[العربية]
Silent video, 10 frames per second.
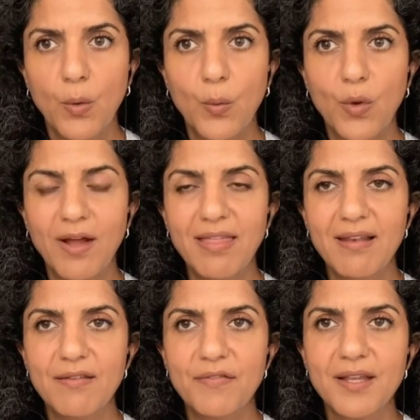وهذه
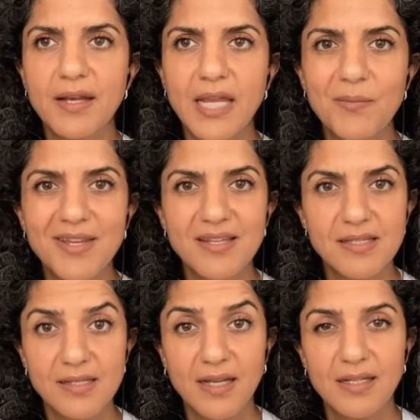الفكره يمكن
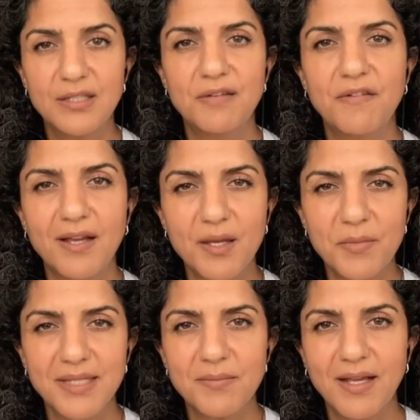زادت
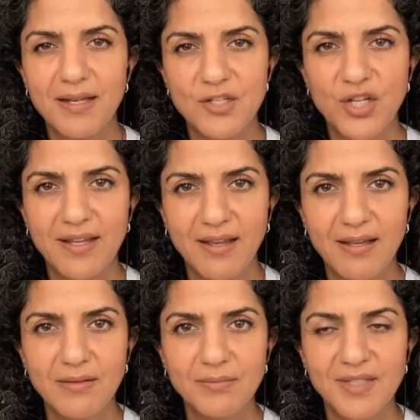تفاقمت مع
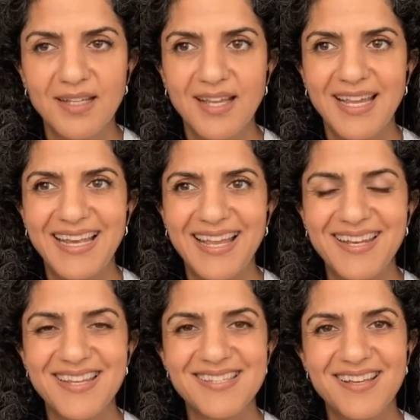الجائحه
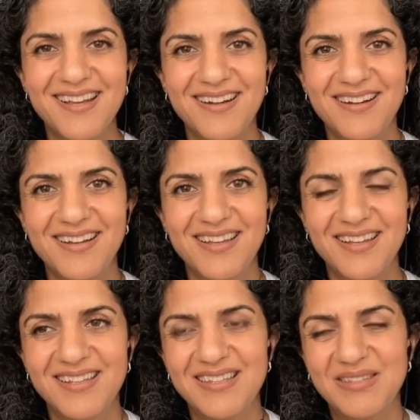لانه صار
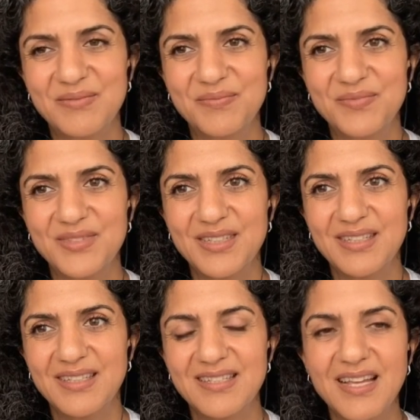آه،
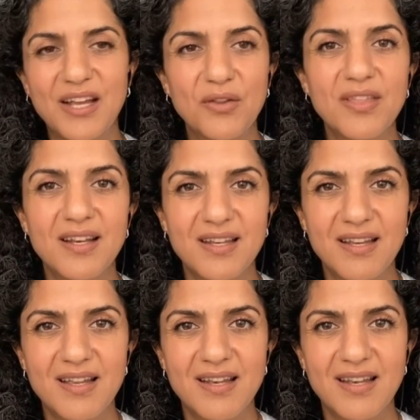آه، تعرضنا
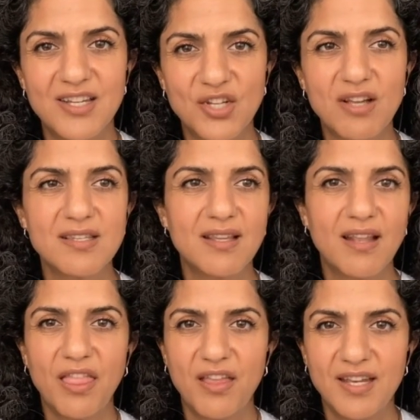للاشخاص
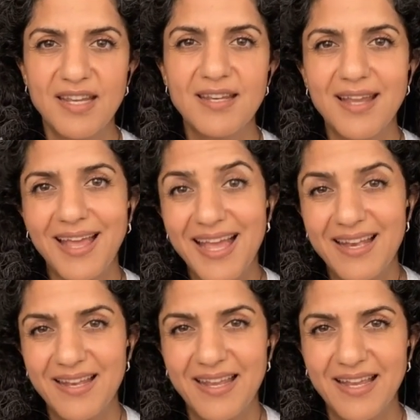الثانيين قل
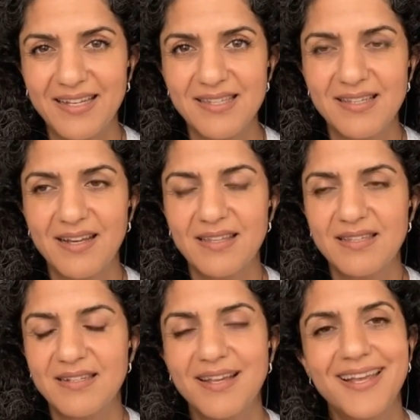يعني صارت
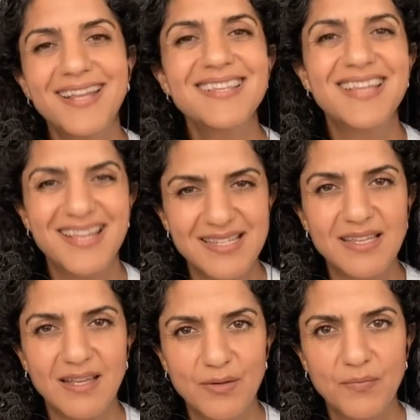دائرتنا
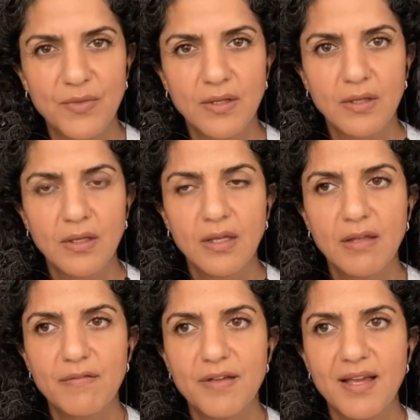اصغر
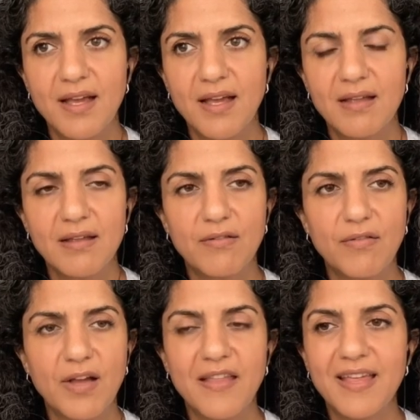
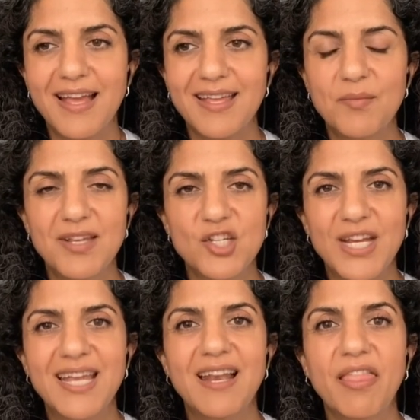فهذا يمكن
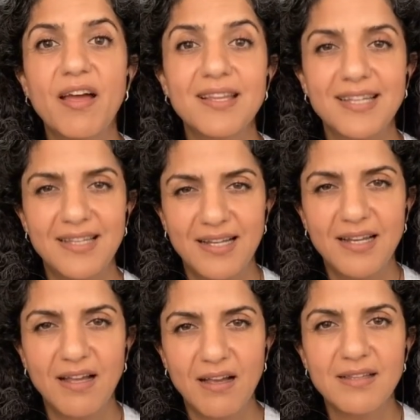شكل ضغط على
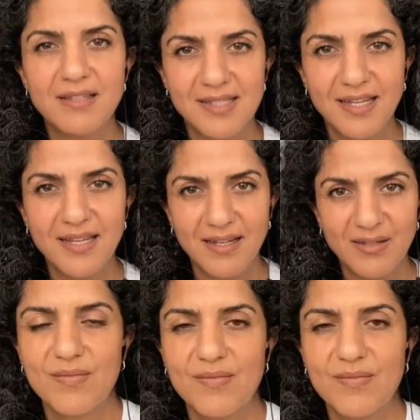العلاقات الصغيره